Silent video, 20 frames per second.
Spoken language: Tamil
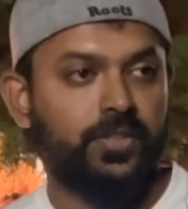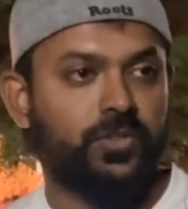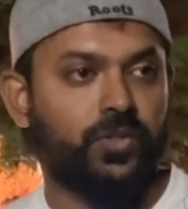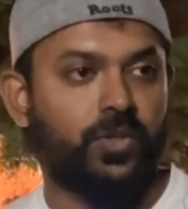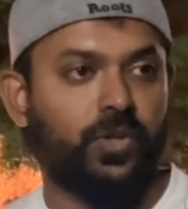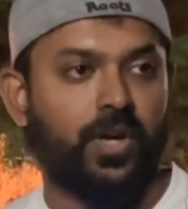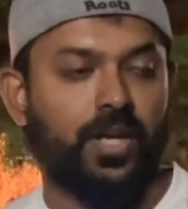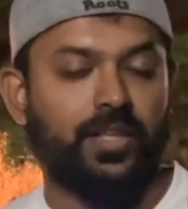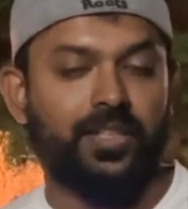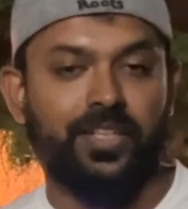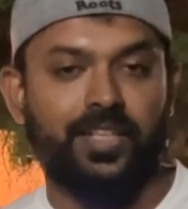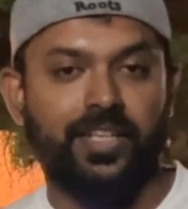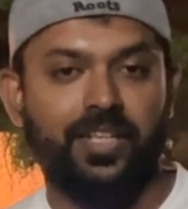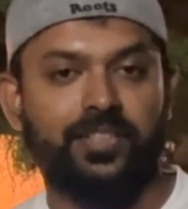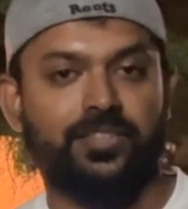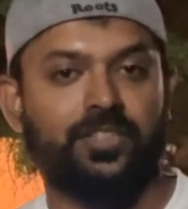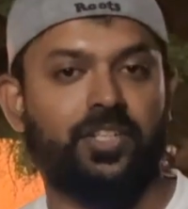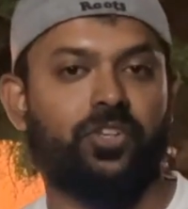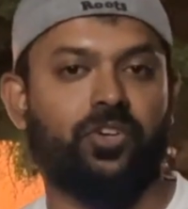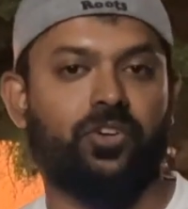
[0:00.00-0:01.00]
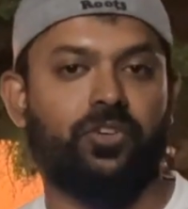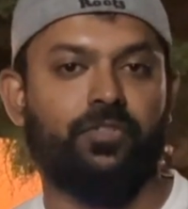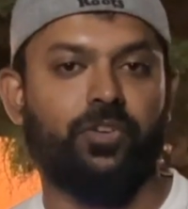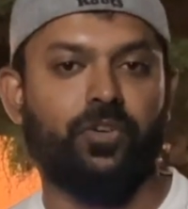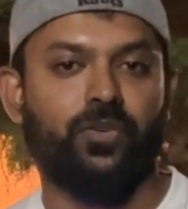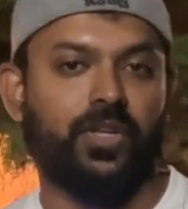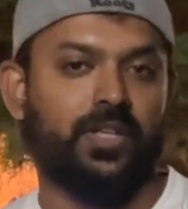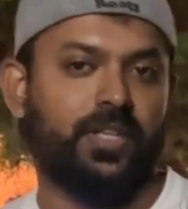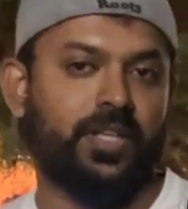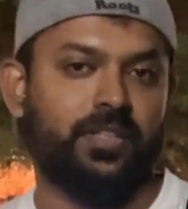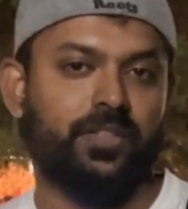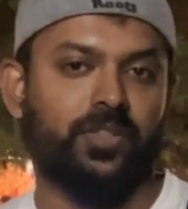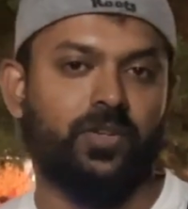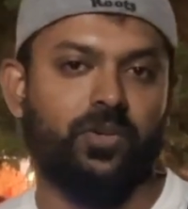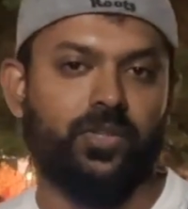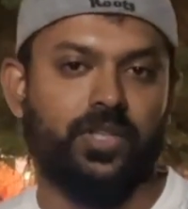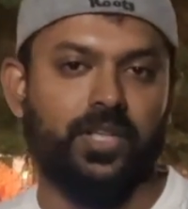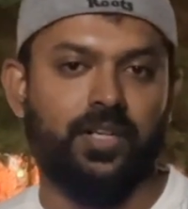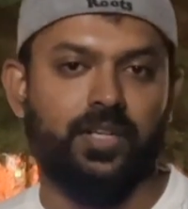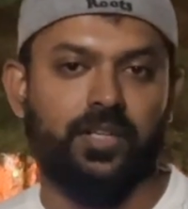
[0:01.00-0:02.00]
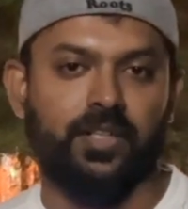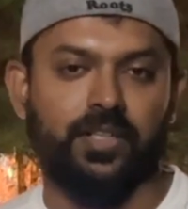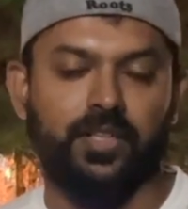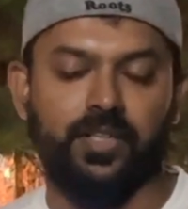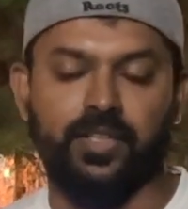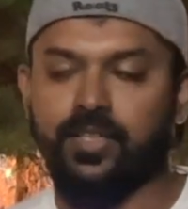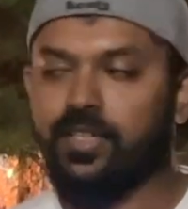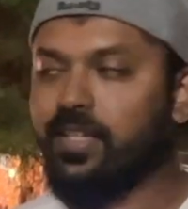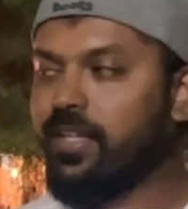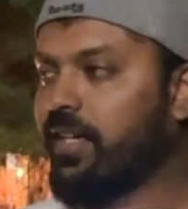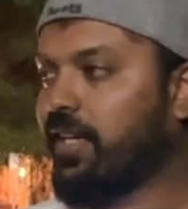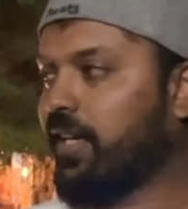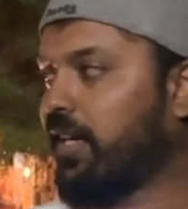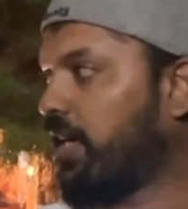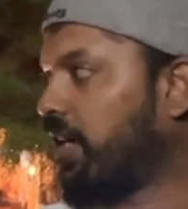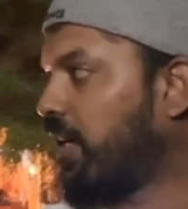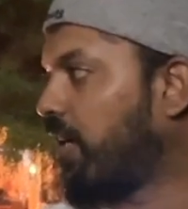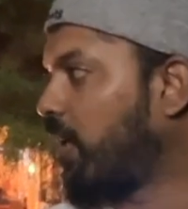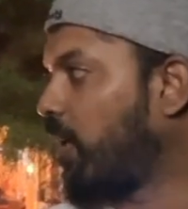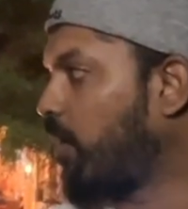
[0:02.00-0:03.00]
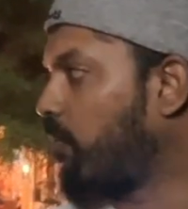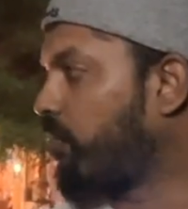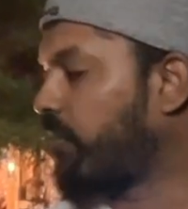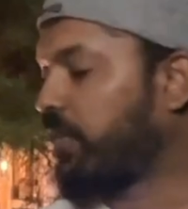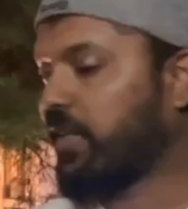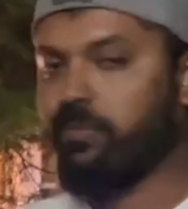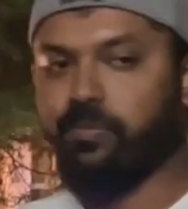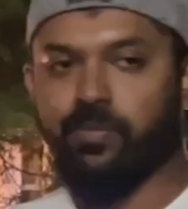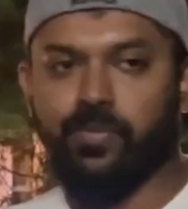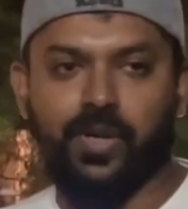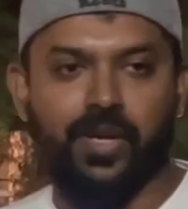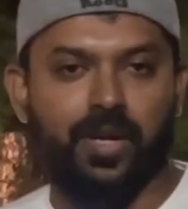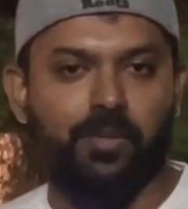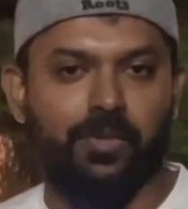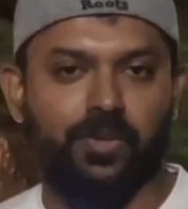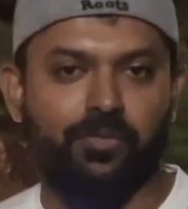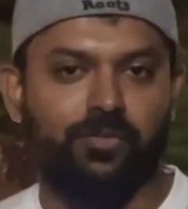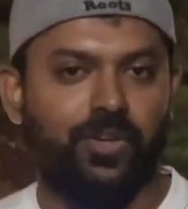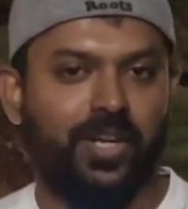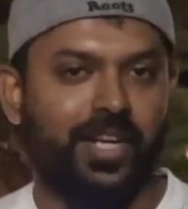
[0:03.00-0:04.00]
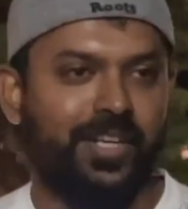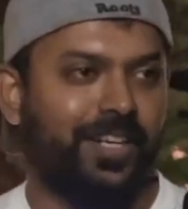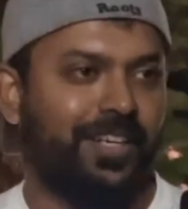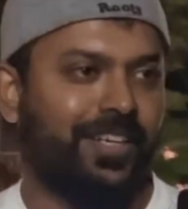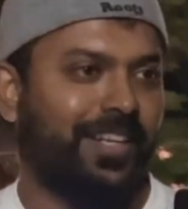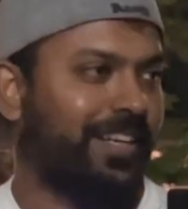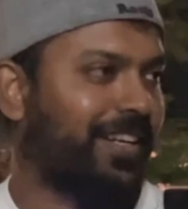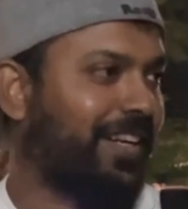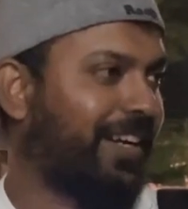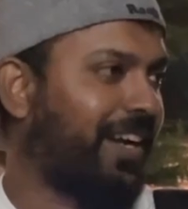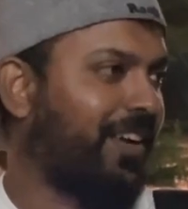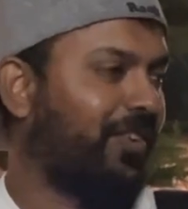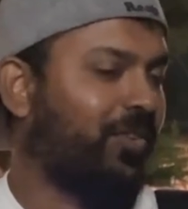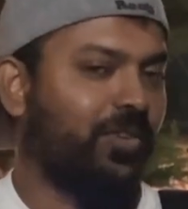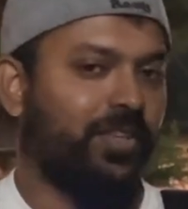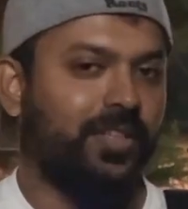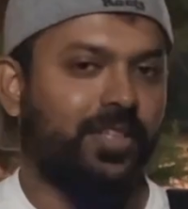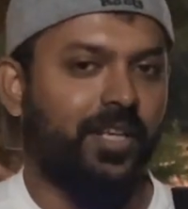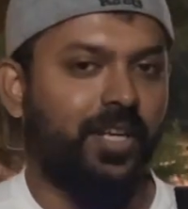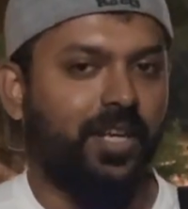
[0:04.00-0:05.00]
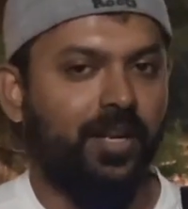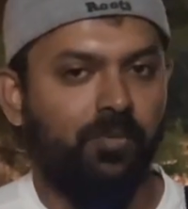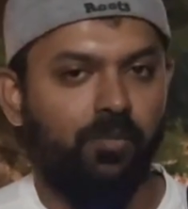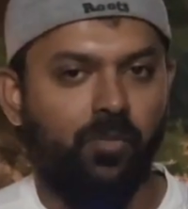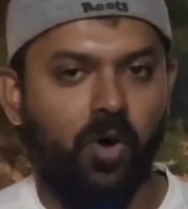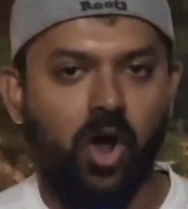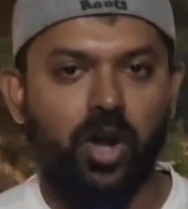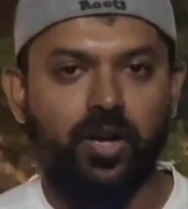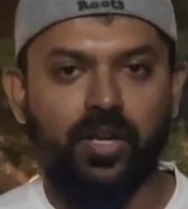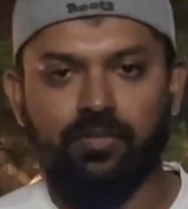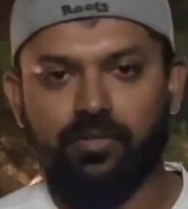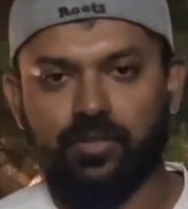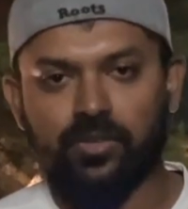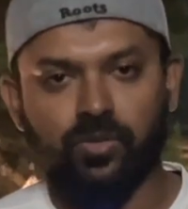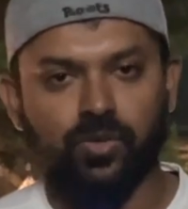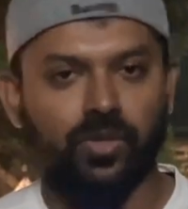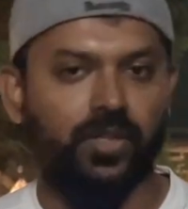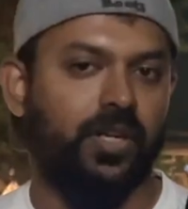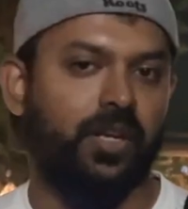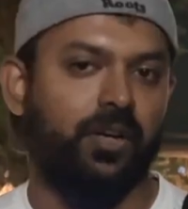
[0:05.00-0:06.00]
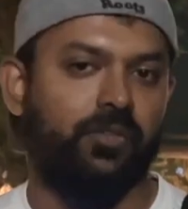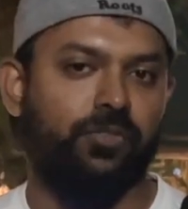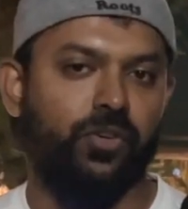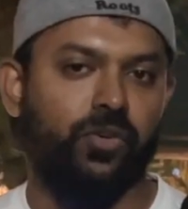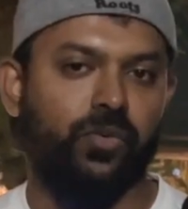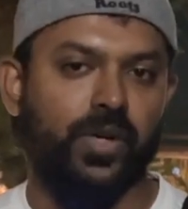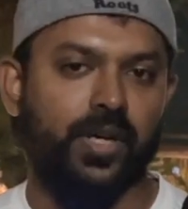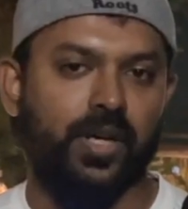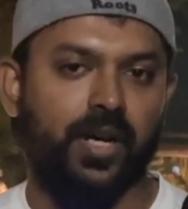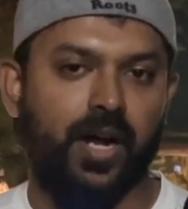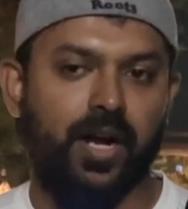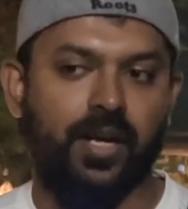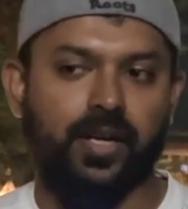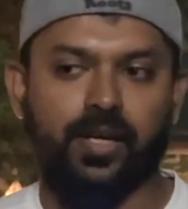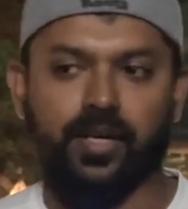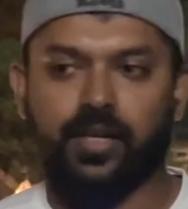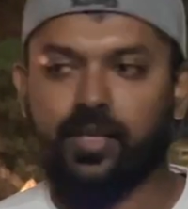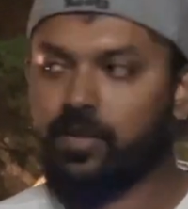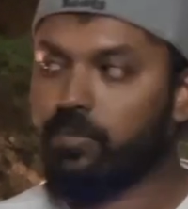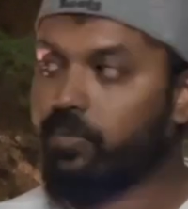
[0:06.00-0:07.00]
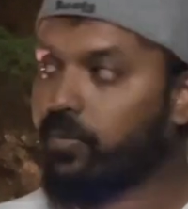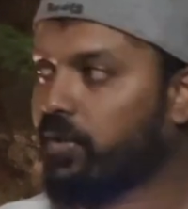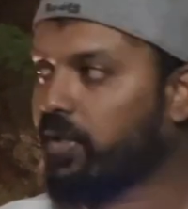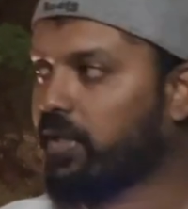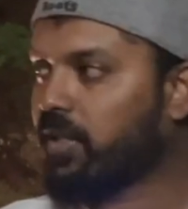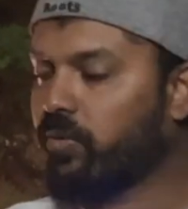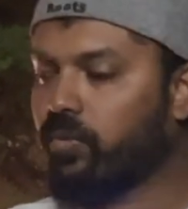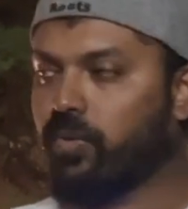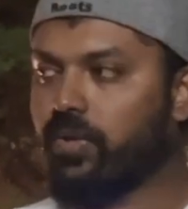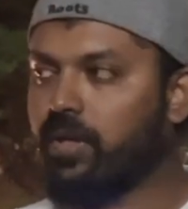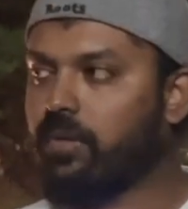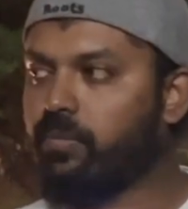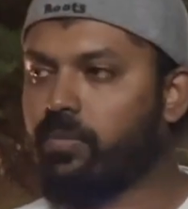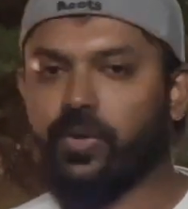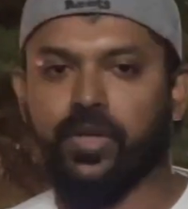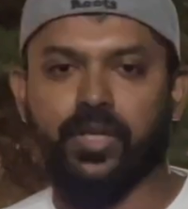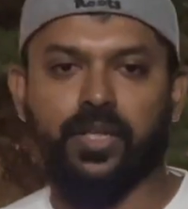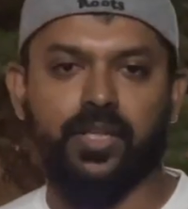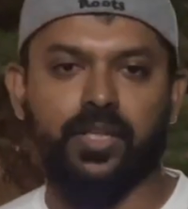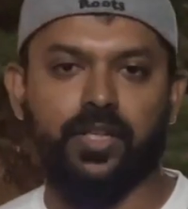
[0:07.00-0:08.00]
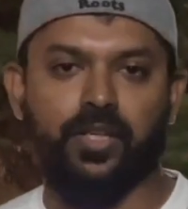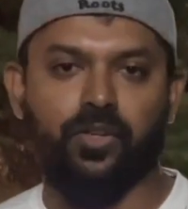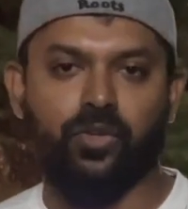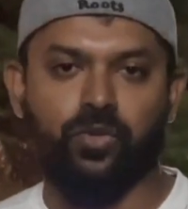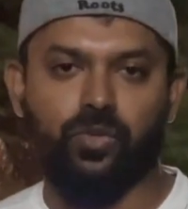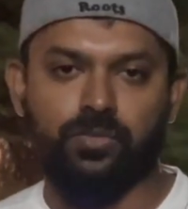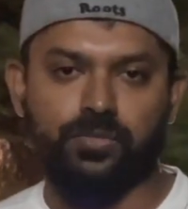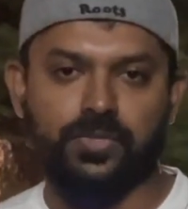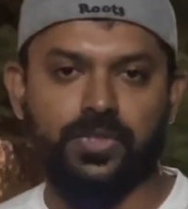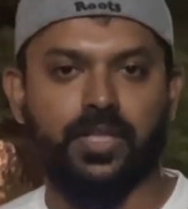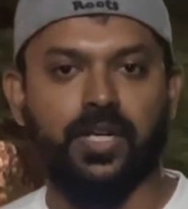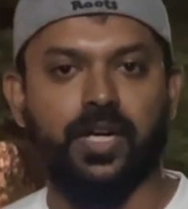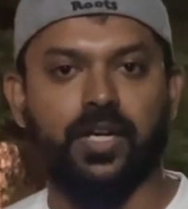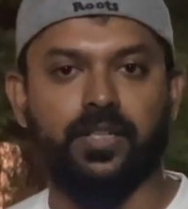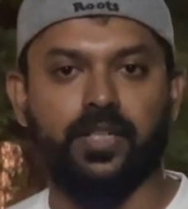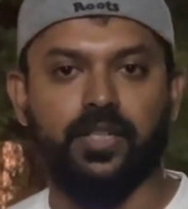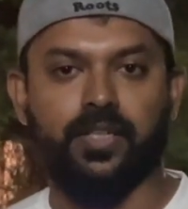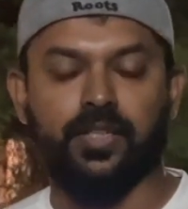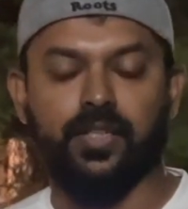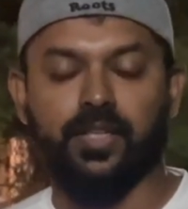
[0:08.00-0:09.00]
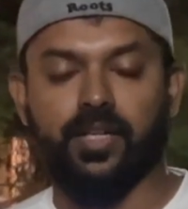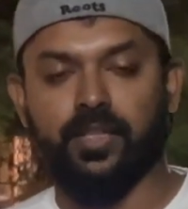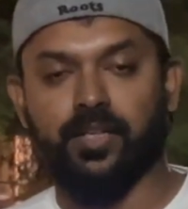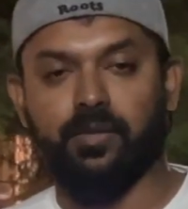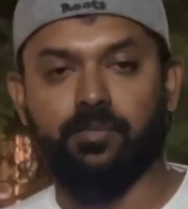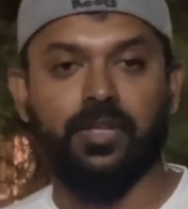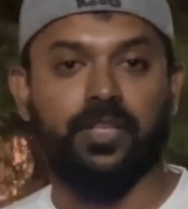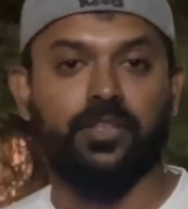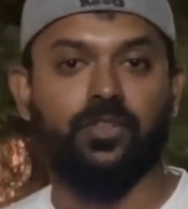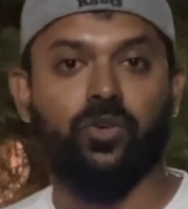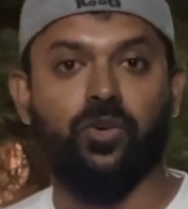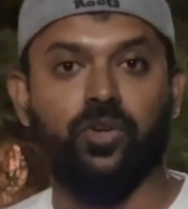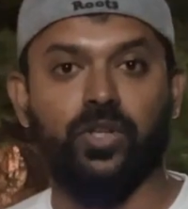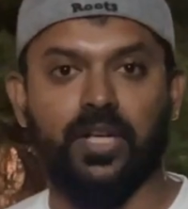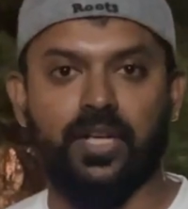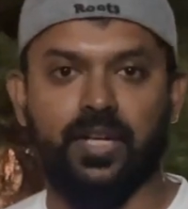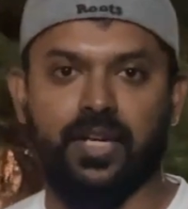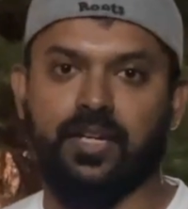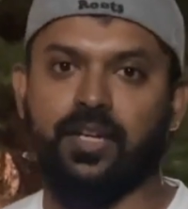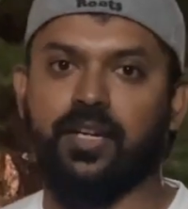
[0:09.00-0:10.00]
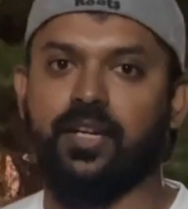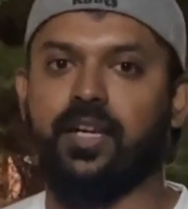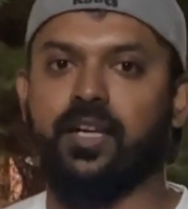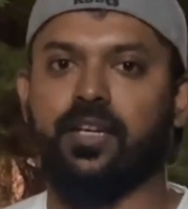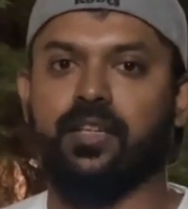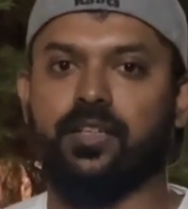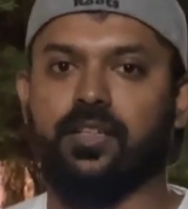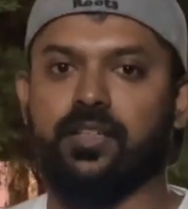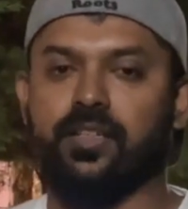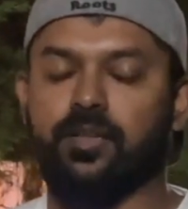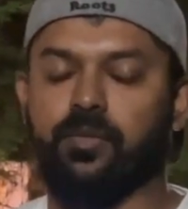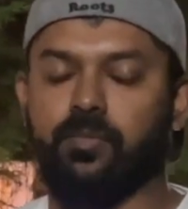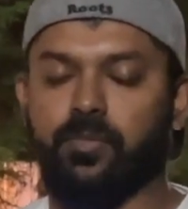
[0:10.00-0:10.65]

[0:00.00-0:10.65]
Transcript: ஸோ அந்த டீ எஸ்டேட்டோட வியூவில் தான் இந்த ஹோட்டல் இருக்குது இப்போ நமக்கு ஃபுல்லாக இருட்டாக இருக்கிறனால ஒன்றும் தெரியல மார்னிங் வந்து உங்களுக்கு நான் வியூவை காட்டுறேன் இப்போதைக்கு உள்ளே போயிட்டு ரூம்ஸை காட்டிட்டு அதே மாதிரி இந்த ஹோட்டலில் என்னெல்லாம் இருக்குதுன்னு